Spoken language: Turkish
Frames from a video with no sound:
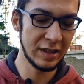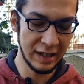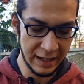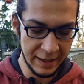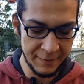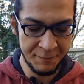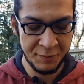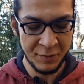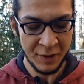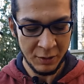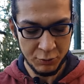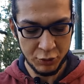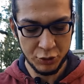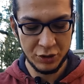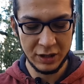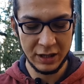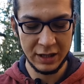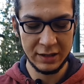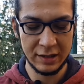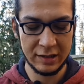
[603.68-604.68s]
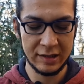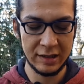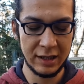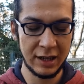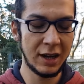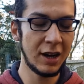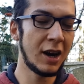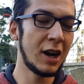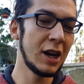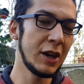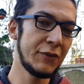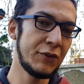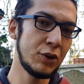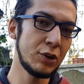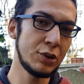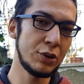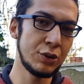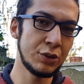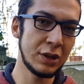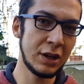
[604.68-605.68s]
lira. Bunun yanı sıra
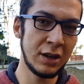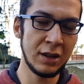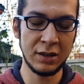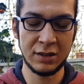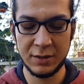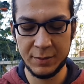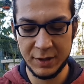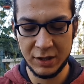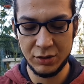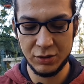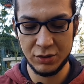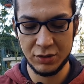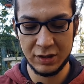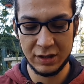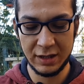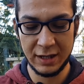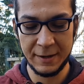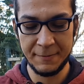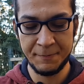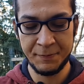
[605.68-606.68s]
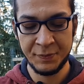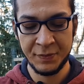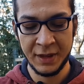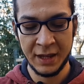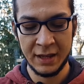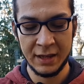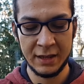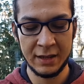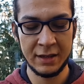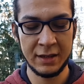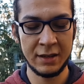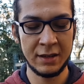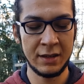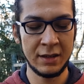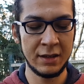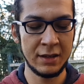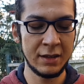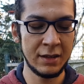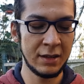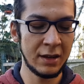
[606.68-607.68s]
iPhone 10 6100 lira,
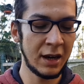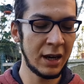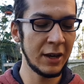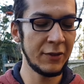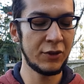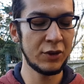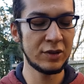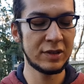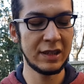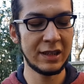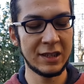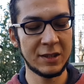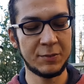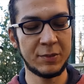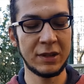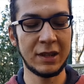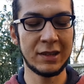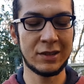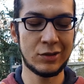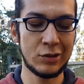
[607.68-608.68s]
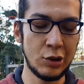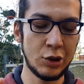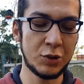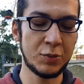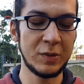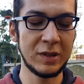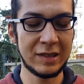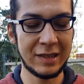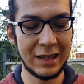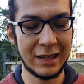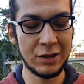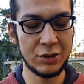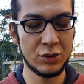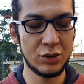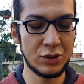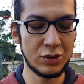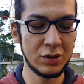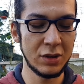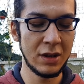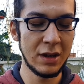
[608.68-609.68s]
e, iPhone 8 Plus
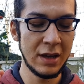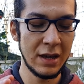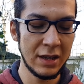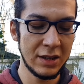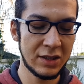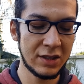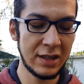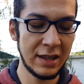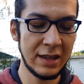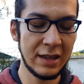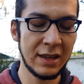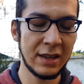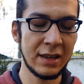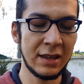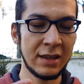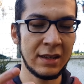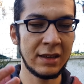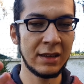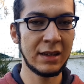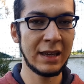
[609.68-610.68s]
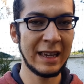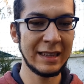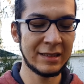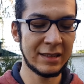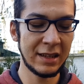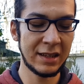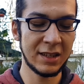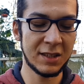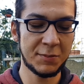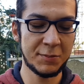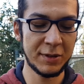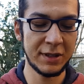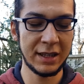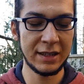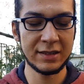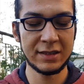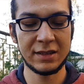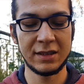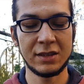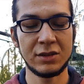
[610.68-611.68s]
4800, işte e, S8
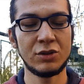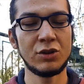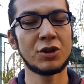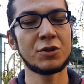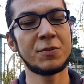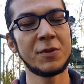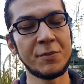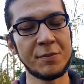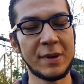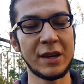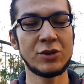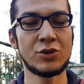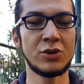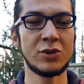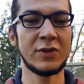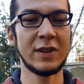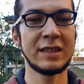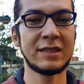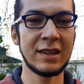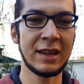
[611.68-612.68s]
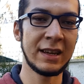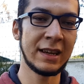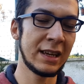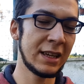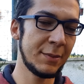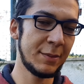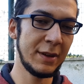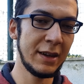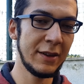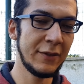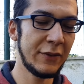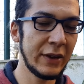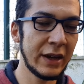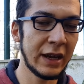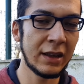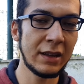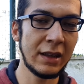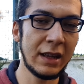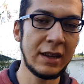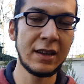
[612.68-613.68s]
Plus 4500 vesaire gibi
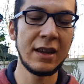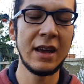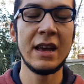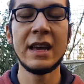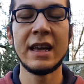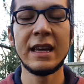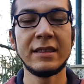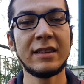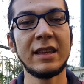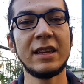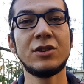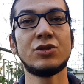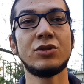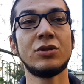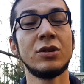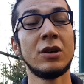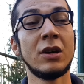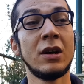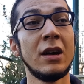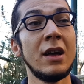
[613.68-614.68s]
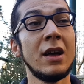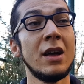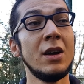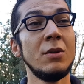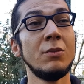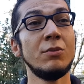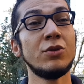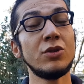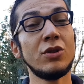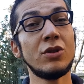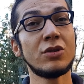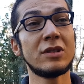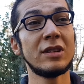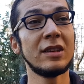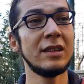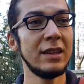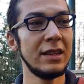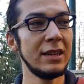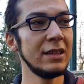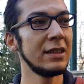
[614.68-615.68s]
fiyatlar değişiyor. Bu
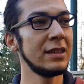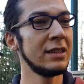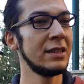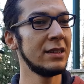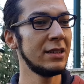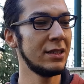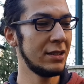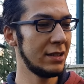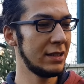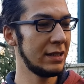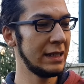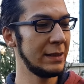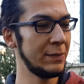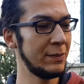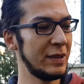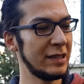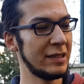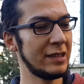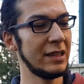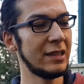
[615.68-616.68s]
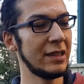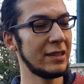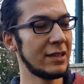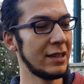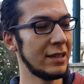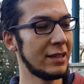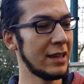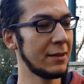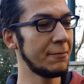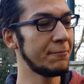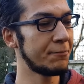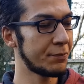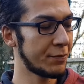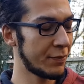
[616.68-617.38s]
noktada e, bizde de zaten